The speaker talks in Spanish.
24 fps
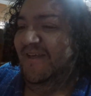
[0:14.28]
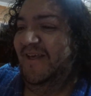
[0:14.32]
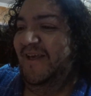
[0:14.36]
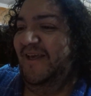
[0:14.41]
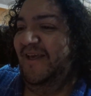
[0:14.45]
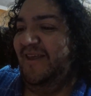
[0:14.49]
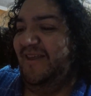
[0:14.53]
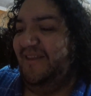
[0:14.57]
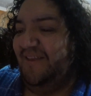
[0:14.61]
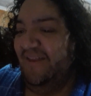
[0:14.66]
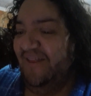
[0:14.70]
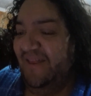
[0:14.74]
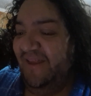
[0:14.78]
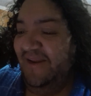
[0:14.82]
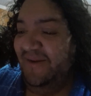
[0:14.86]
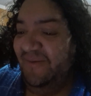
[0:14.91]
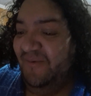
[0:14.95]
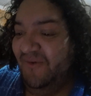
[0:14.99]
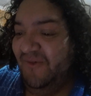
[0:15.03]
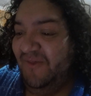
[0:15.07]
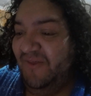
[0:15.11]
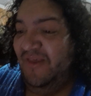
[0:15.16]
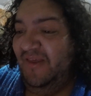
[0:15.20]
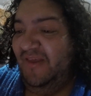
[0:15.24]
Este,
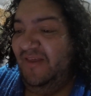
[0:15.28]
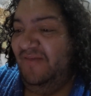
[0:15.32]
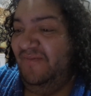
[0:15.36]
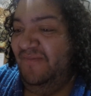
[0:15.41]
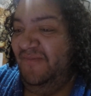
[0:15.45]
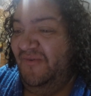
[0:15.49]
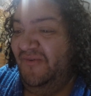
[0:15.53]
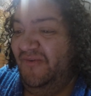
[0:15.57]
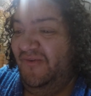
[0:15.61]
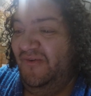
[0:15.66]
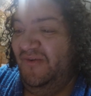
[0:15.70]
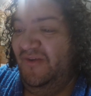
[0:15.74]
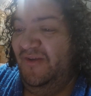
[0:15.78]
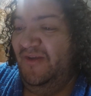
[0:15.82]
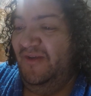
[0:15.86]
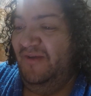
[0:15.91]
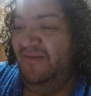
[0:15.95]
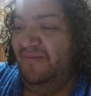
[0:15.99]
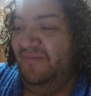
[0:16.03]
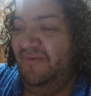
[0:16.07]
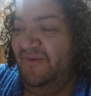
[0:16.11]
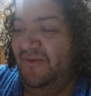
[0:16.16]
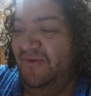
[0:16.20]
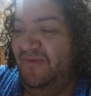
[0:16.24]
tenemos sismo
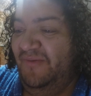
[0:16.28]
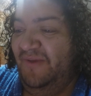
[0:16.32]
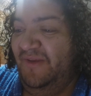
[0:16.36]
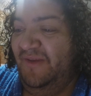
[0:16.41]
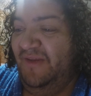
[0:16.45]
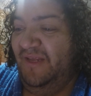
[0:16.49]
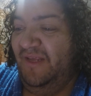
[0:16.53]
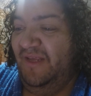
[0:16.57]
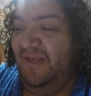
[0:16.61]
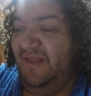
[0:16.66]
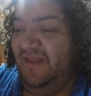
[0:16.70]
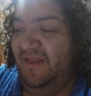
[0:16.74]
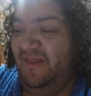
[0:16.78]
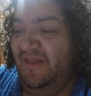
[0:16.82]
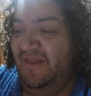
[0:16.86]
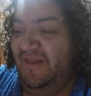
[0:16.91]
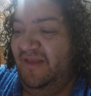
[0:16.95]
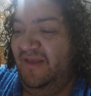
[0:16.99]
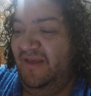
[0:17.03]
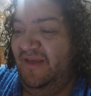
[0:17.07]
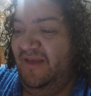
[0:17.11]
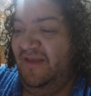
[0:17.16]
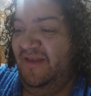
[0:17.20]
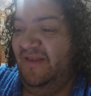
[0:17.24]

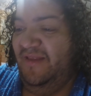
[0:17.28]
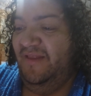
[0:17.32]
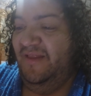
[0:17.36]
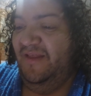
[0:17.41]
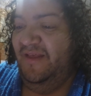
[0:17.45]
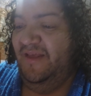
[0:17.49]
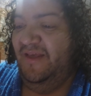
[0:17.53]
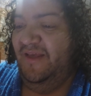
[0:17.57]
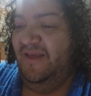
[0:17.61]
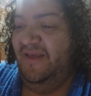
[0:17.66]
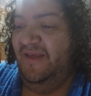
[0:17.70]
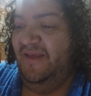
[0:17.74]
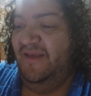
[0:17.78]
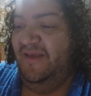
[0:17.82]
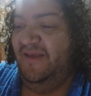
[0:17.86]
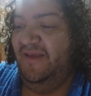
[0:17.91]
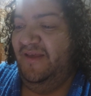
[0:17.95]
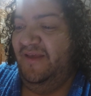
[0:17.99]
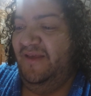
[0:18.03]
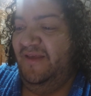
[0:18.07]
proveniente de,